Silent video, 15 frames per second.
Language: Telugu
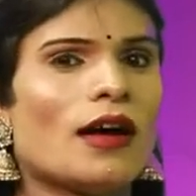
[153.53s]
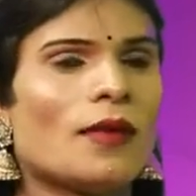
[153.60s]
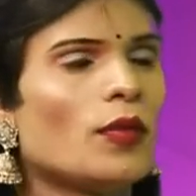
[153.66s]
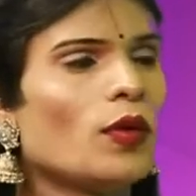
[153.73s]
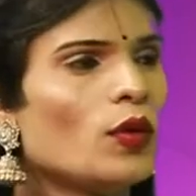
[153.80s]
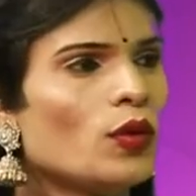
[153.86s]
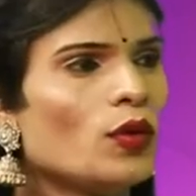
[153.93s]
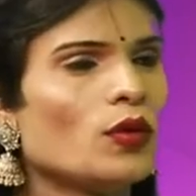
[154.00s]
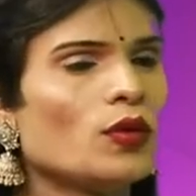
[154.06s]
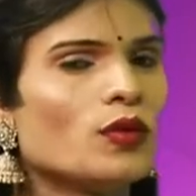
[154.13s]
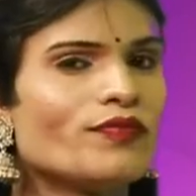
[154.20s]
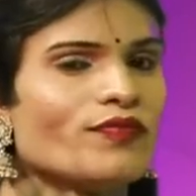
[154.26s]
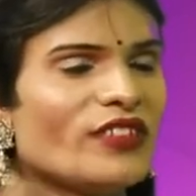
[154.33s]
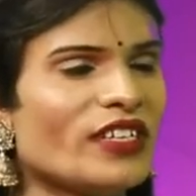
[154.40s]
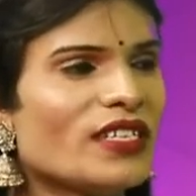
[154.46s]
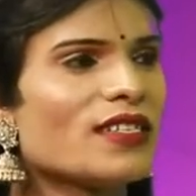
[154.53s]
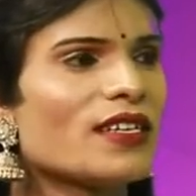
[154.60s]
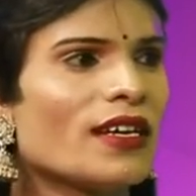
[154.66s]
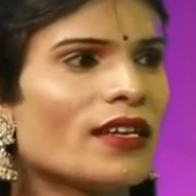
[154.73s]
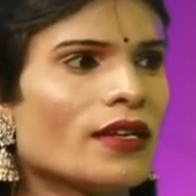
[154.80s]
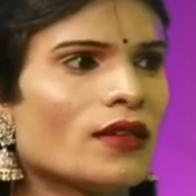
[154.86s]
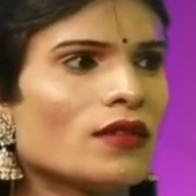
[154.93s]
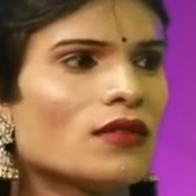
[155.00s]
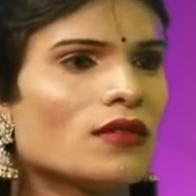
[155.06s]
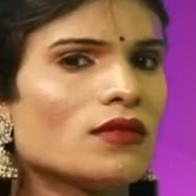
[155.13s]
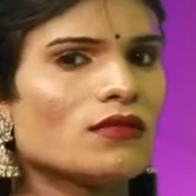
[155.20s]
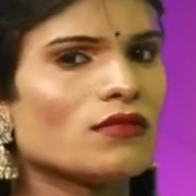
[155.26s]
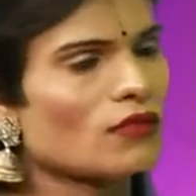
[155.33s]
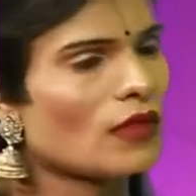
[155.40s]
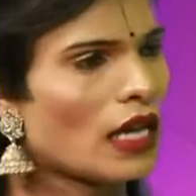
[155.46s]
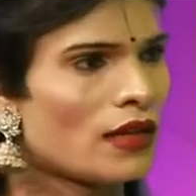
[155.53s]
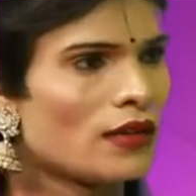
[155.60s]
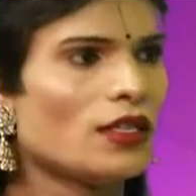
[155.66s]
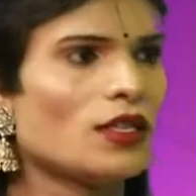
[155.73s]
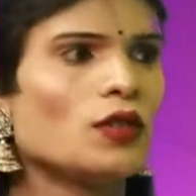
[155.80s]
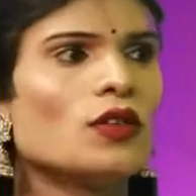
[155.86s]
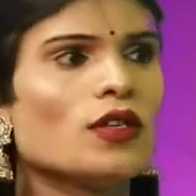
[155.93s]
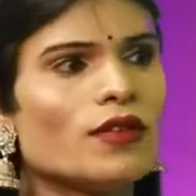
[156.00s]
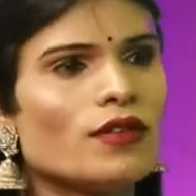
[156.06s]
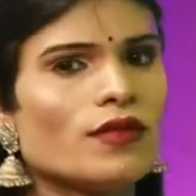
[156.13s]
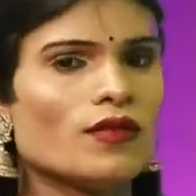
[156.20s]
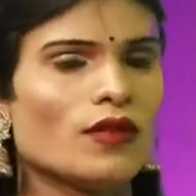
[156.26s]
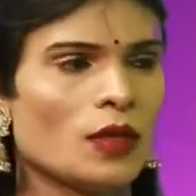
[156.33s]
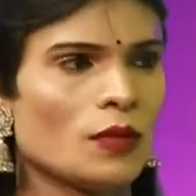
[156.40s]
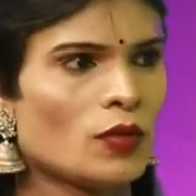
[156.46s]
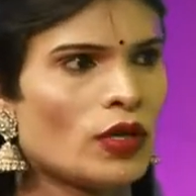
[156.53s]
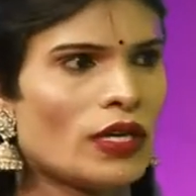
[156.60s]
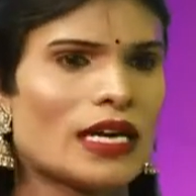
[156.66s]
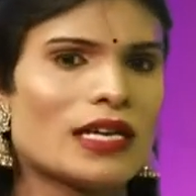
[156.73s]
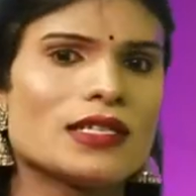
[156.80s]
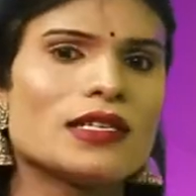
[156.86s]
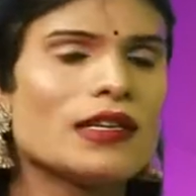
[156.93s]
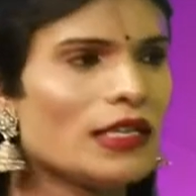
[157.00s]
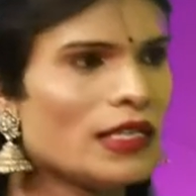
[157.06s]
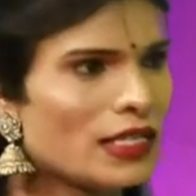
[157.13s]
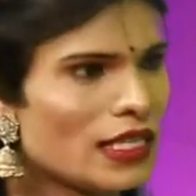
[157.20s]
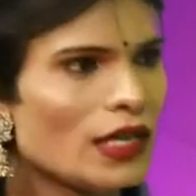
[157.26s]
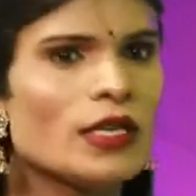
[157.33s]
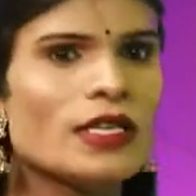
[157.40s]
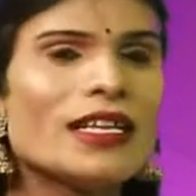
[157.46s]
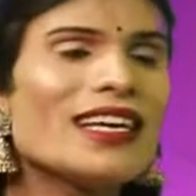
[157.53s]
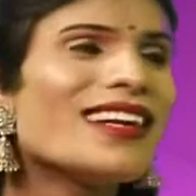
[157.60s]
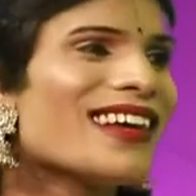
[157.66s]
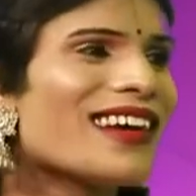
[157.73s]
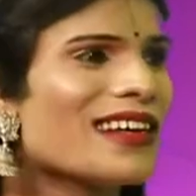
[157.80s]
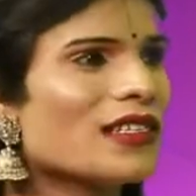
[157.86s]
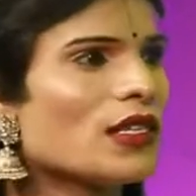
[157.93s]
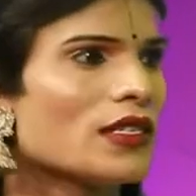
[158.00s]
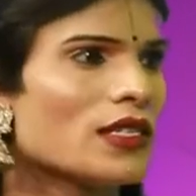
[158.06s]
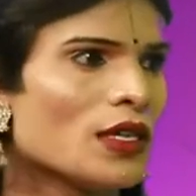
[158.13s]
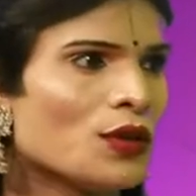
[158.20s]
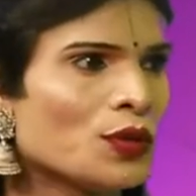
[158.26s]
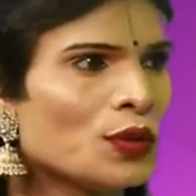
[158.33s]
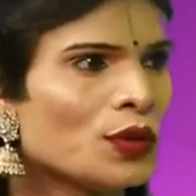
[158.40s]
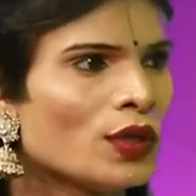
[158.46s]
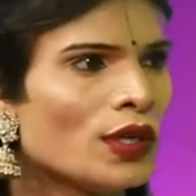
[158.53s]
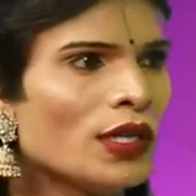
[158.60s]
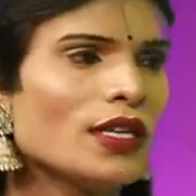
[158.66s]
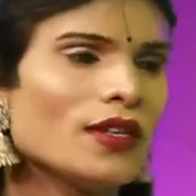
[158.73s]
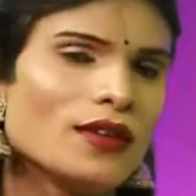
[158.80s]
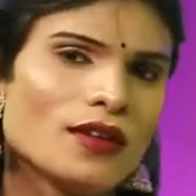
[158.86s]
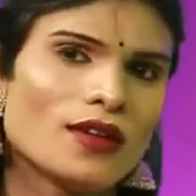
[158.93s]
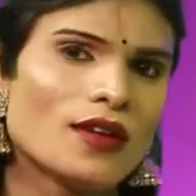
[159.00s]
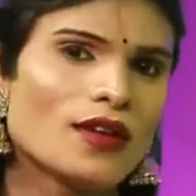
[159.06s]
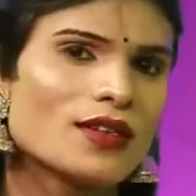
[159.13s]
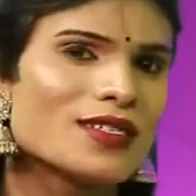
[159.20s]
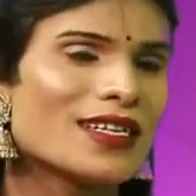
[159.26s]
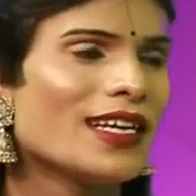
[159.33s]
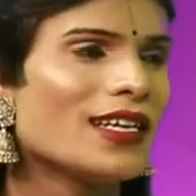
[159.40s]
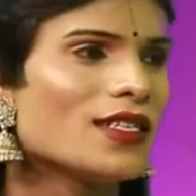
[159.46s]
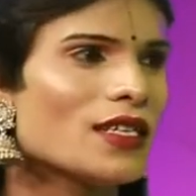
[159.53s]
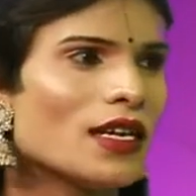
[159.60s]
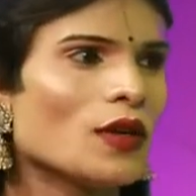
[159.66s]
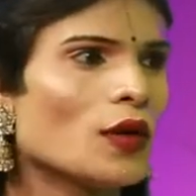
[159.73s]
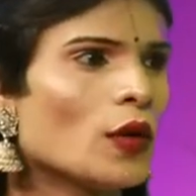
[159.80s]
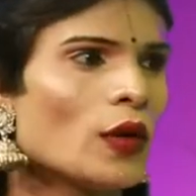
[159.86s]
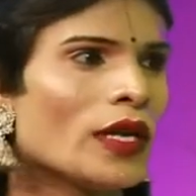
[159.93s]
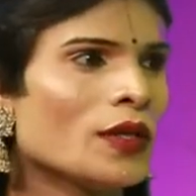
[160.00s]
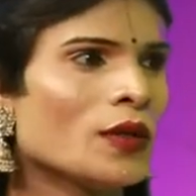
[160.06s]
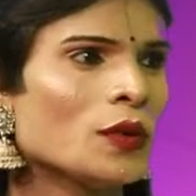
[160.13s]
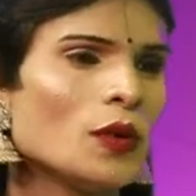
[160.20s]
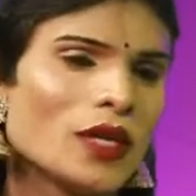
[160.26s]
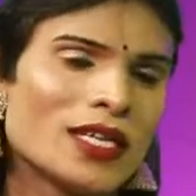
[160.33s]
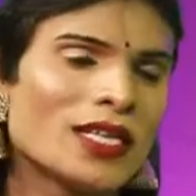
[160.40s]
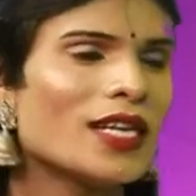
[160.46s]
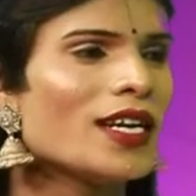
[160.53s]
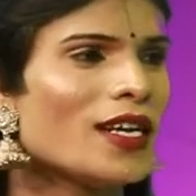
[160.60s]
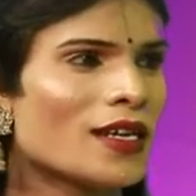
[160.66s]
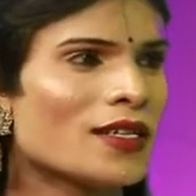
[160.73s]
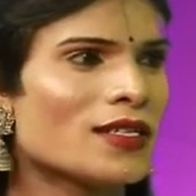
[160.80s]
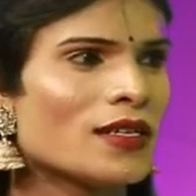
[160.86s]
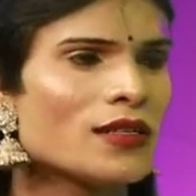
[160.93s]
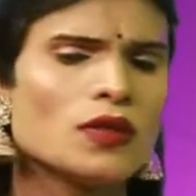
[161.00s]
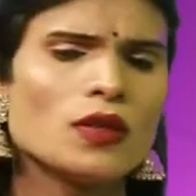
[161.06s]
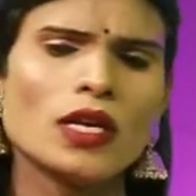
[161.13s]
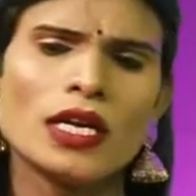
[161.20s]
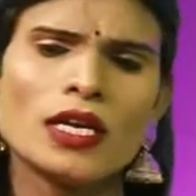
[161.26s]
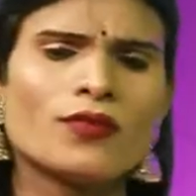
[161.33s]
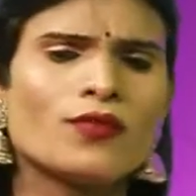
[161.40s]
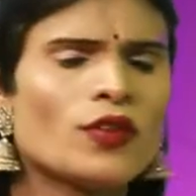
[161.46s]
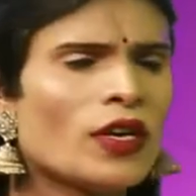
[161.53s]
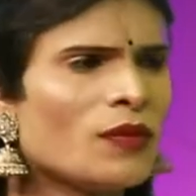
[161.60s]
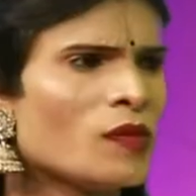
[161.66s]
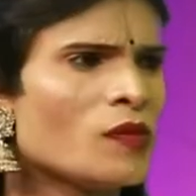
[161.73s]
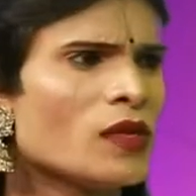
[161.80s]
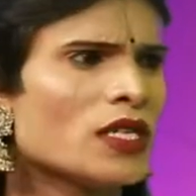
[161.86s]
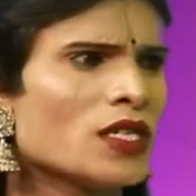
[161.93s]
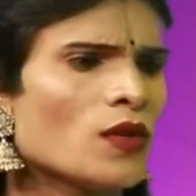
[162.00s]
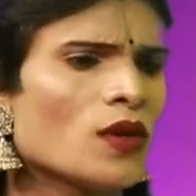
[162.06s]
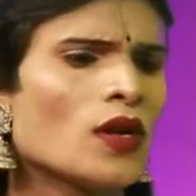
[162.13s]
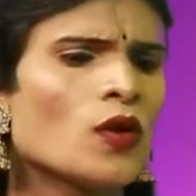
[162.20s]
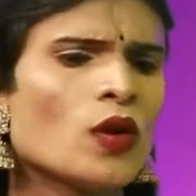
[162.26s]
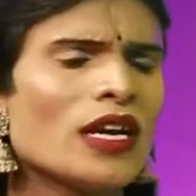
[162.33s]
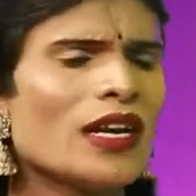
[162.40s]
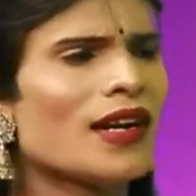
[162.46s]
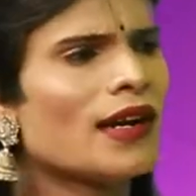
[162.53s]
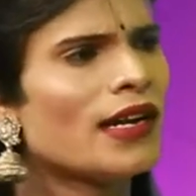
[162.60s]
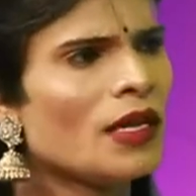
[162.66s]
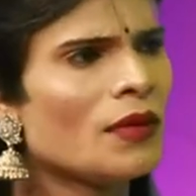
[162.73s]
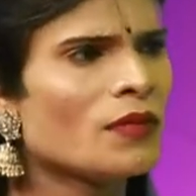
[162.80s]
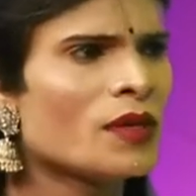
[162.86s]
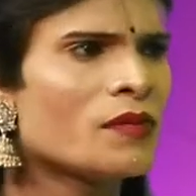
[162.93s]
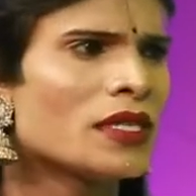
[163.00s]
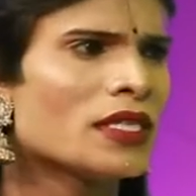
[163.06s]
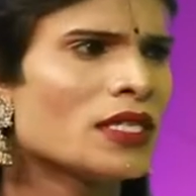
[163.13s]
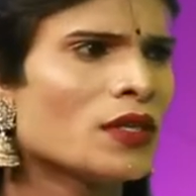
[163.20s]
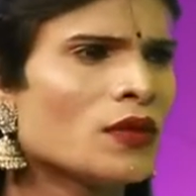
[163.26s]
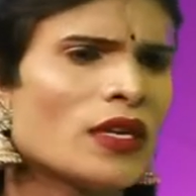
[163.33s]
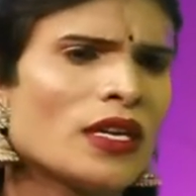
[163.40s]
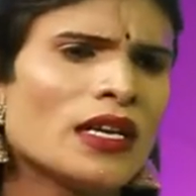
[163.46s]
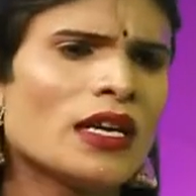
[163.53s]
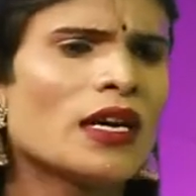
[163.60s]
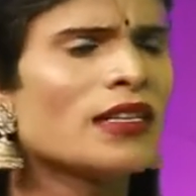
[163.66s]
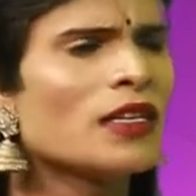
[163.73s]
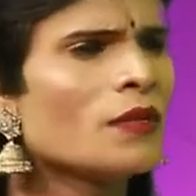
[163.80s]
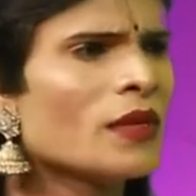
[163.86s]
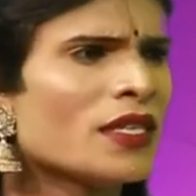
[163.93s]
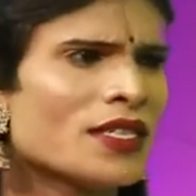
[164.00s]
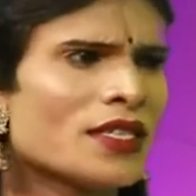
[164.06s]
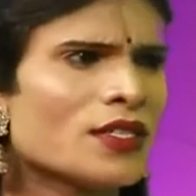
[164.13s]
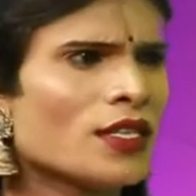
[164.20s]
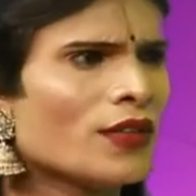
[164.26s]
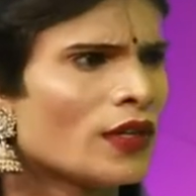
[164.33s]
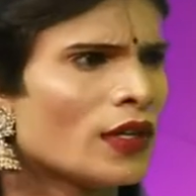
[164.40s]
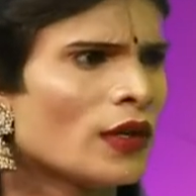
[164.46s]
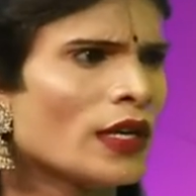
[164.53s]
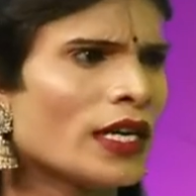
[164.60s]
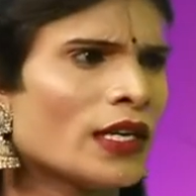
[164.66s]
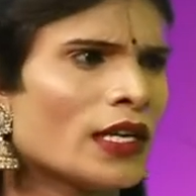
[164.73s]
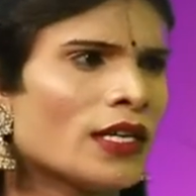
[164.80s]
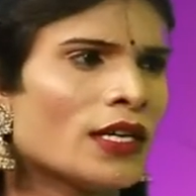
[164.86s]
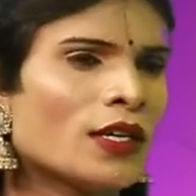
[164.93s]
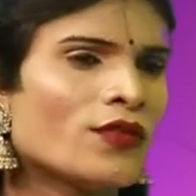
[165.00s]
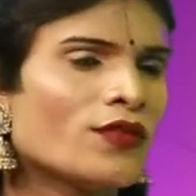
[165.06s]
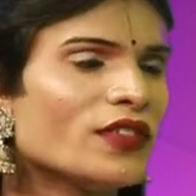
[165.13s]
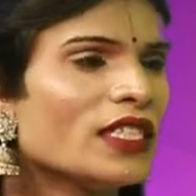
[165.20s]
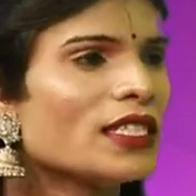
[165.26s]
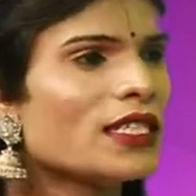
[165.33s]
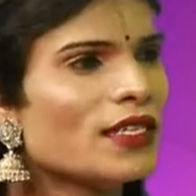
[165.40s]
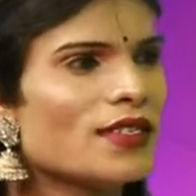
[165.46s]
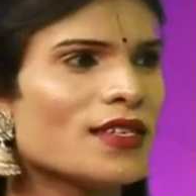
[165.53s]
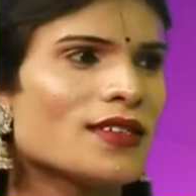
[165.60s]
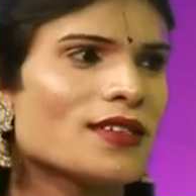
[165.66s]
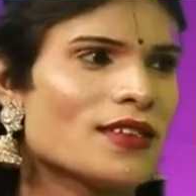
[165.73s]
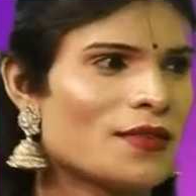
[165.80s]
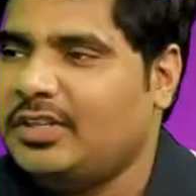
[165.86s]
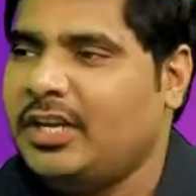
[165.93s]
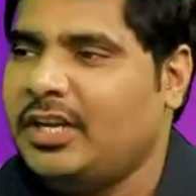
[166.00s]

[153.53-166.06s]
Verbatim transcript: అప్పుడు ఫిక్స్ అయినా అందరు కూడా ఇప్పుడు రిహార్సల్ ఇదే రిహార్సల్స్ అనుకున్నాయి స్టేజ్ అనుకోలేదు ఇదే రిహార్సల్స్ ఇక్కడ ఫైవ్ మెంబర్సే ఉన్నారు ఓన్లీ నా టీం మెంబర్సే ఉన్నారు ఇంకా అదర్ పర్సన్స్ ఎవరు లేరు అన్నట్టు ఫిక్స్ అయ్యి చేశాను